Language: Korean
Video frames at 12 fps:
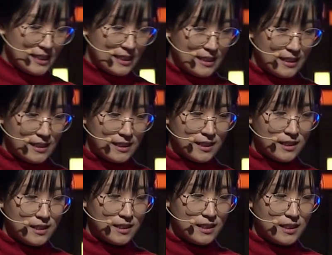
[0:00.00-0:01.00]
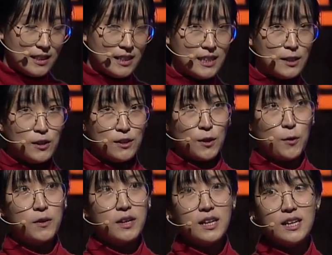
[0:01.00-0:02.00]
그 이런
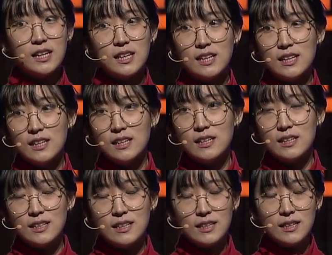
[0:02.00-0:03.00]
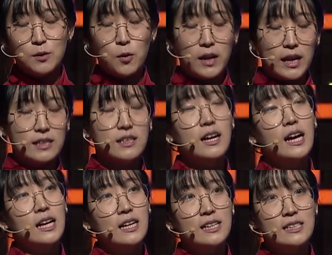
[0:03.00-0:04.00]
격리로
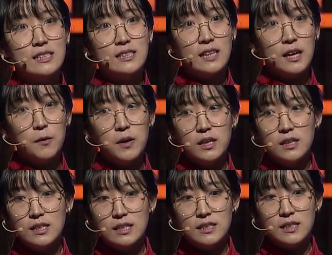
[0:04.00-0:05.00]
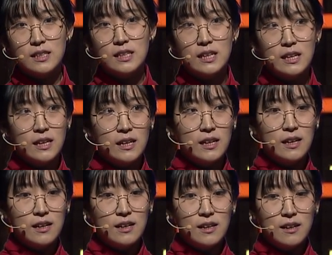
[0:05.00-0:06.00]
가득한 사회는
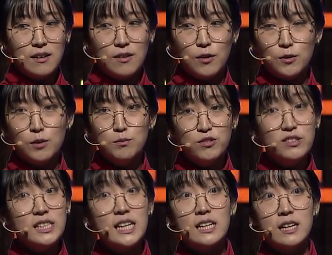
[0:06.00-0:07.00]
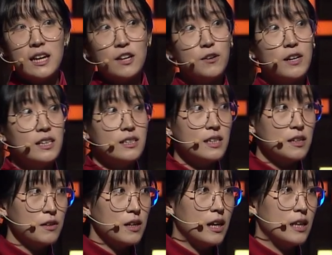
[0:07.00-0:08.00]
어떤 문제를 해결하는
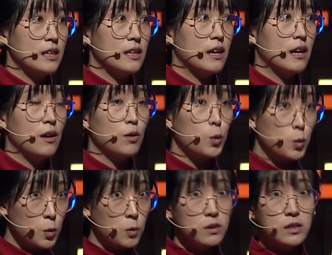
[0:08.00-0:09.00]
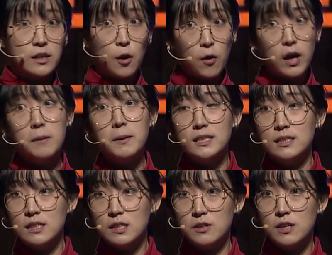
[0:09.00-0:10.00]
사회가 아니라 고통을 경감하는
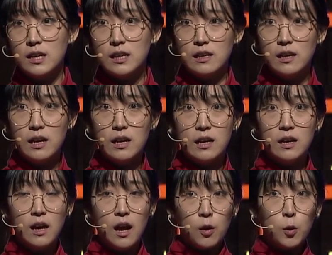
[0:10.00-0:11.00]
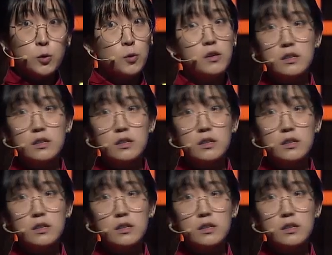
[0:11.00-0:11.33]
사회가 아니라 고통을